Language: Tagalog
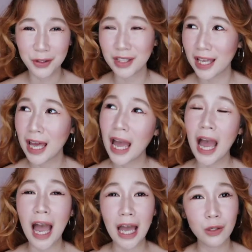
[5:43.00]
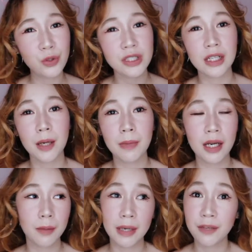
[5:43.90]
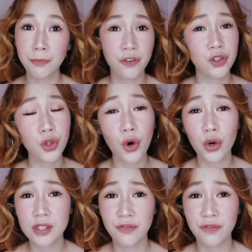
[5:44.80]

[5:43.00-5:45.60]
gano'n na halo siya na parang made for dogs,